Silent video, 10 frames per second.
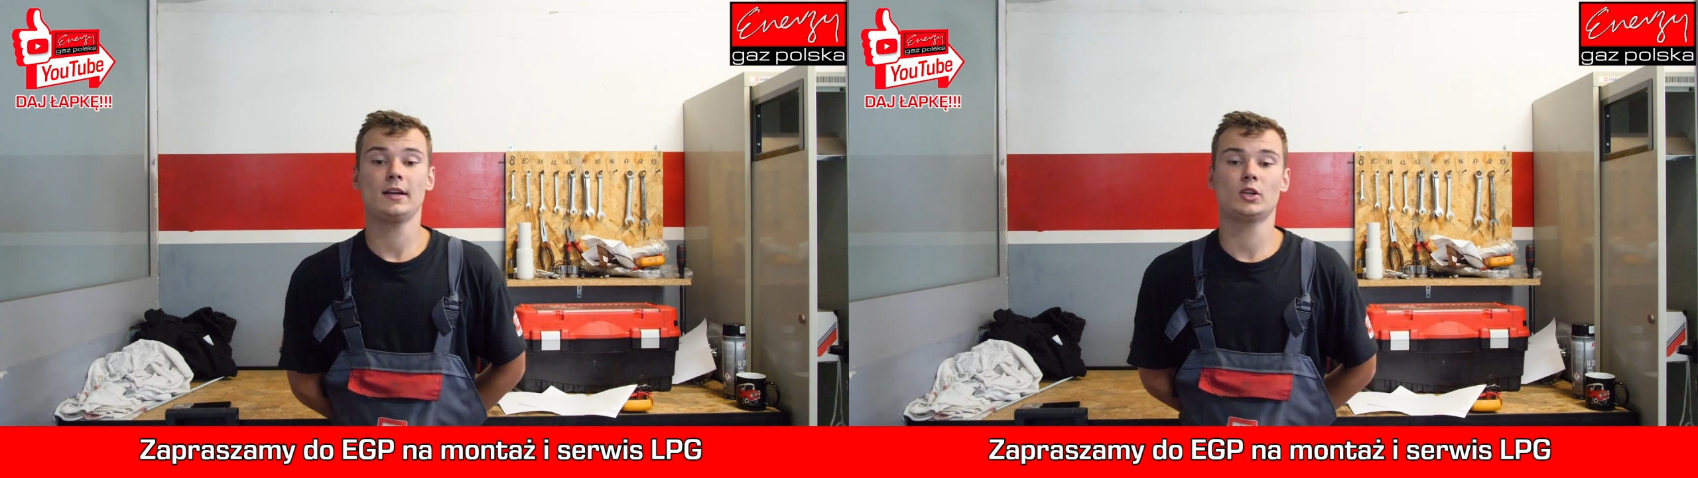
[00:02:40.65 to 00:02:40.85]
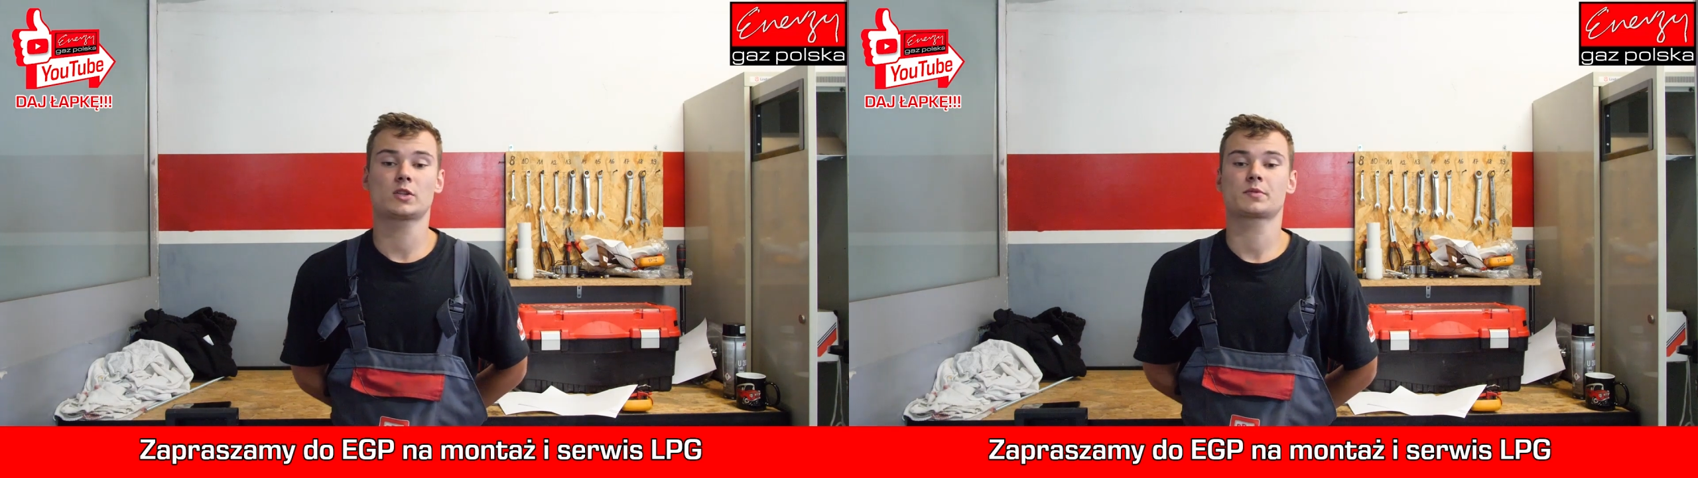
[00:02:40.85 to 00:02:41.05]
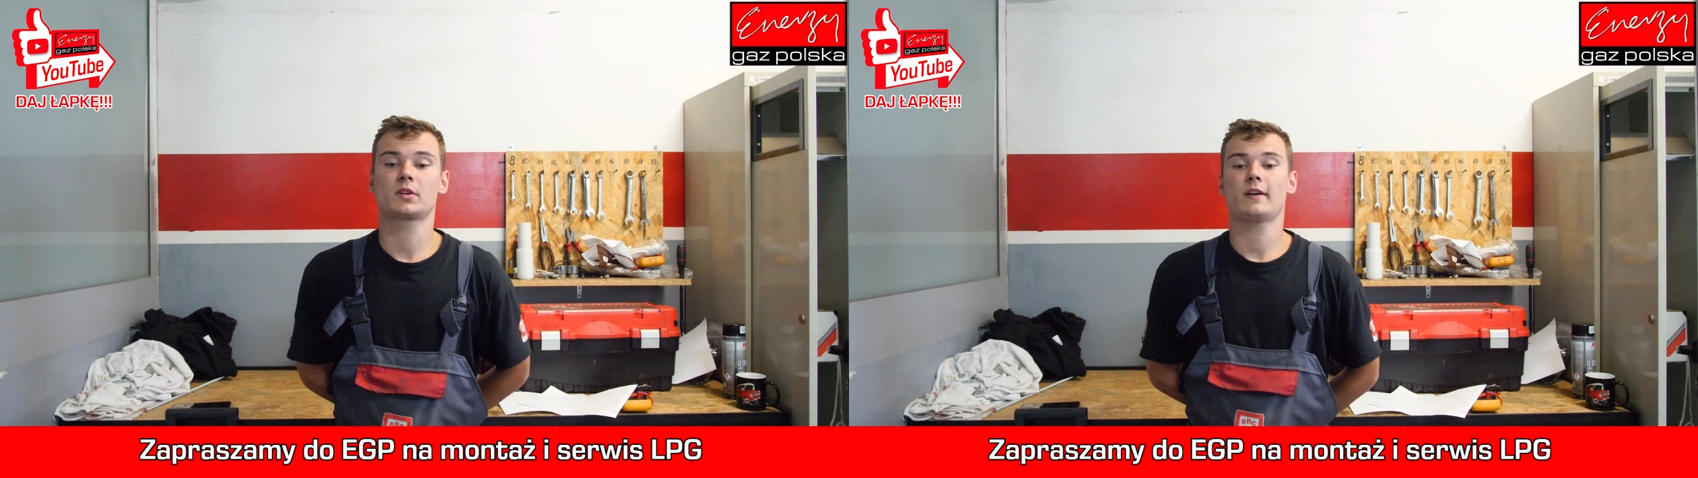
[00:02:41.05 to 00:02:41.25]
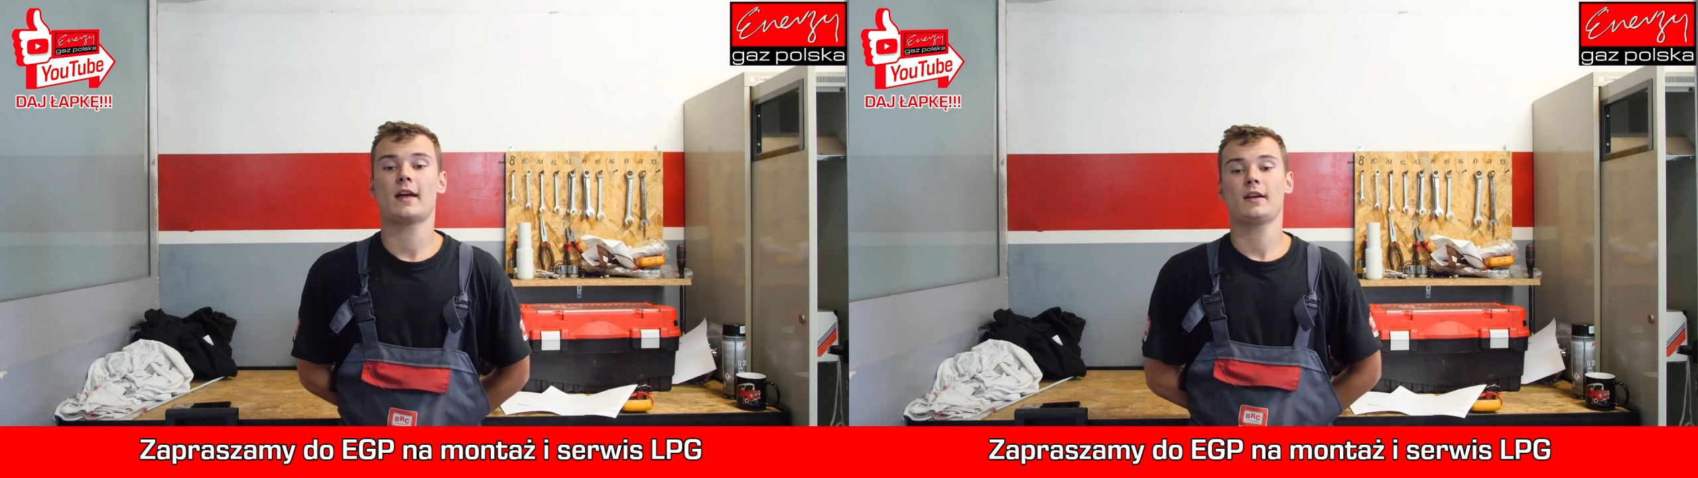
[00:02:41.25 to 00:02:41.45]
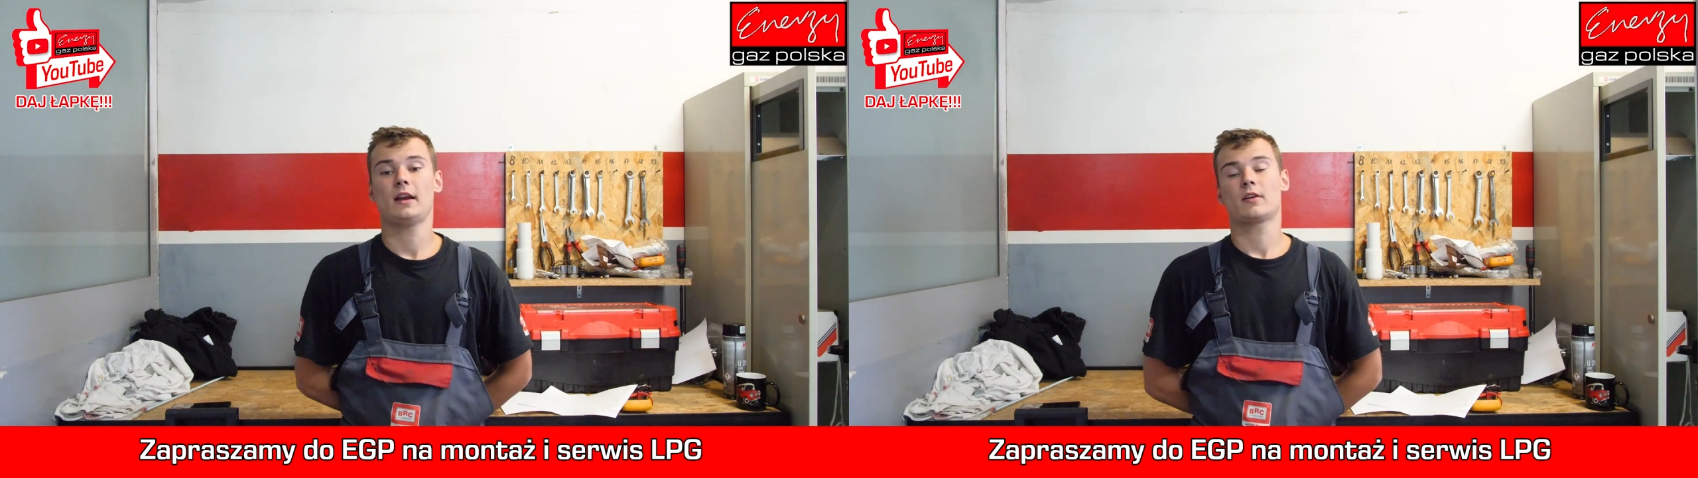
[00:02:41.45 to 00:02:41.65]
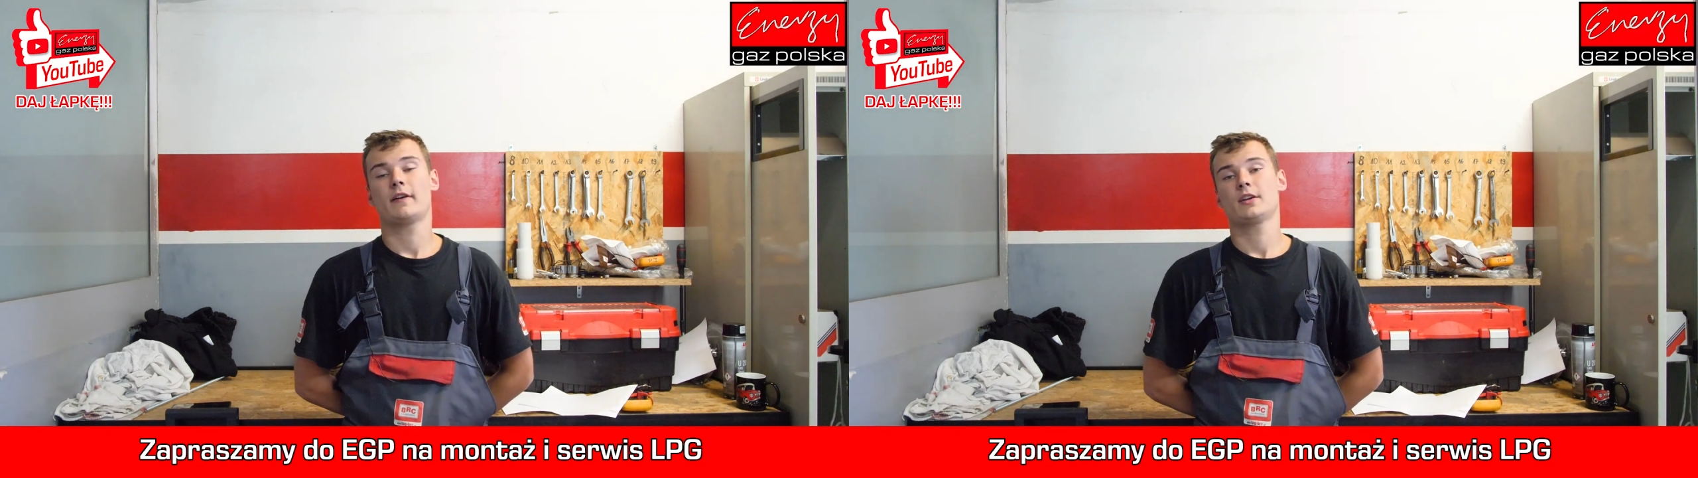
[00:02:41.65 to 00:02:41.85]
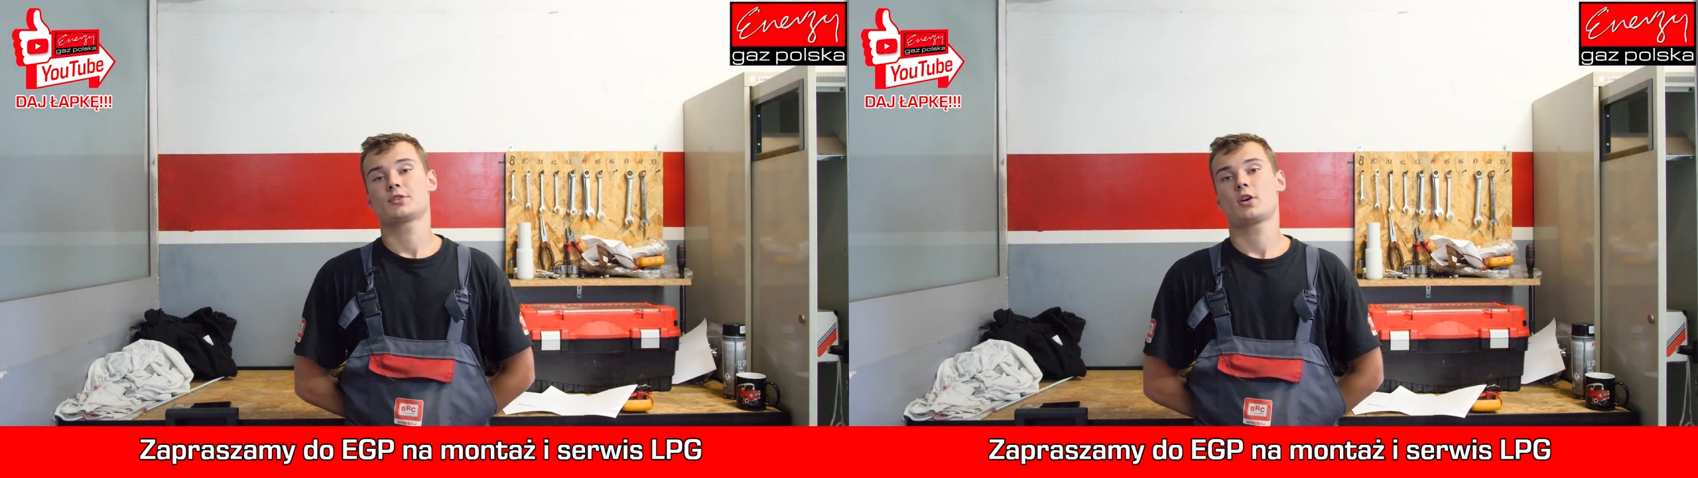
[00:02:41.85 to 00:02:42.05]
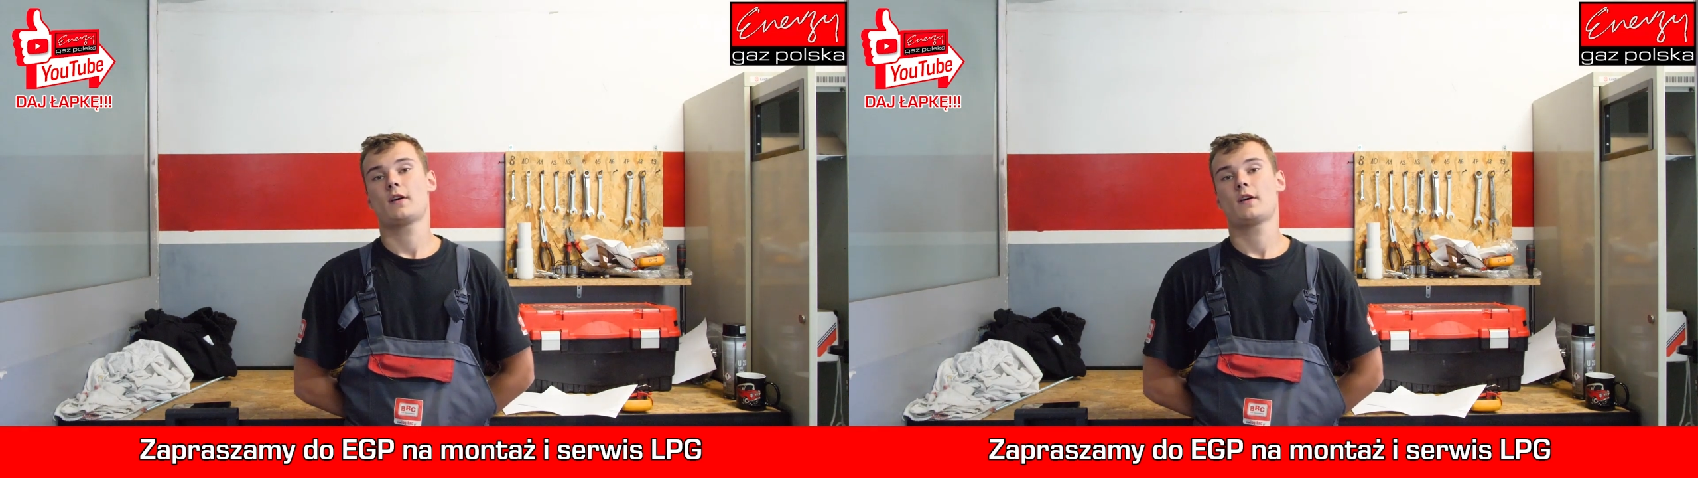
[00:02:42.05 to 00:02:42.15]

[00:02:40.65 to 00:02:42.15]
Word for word: i do subskrybowania i lajkowania naszego